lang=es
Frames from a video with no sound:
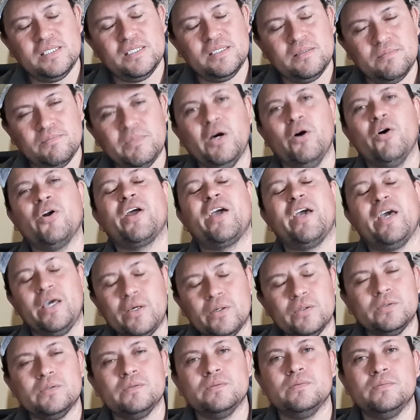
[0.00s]
mejor que
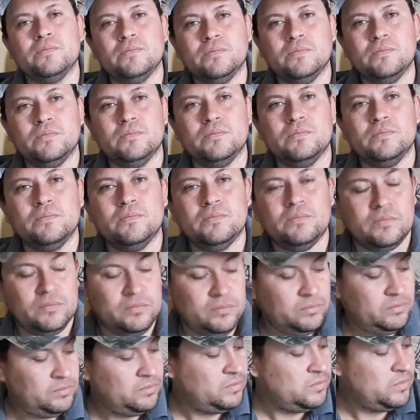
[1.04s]
ellos?
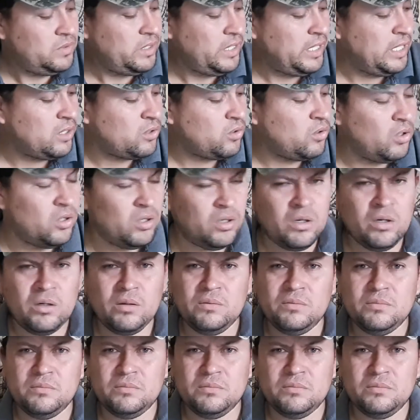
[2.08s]
¿El color?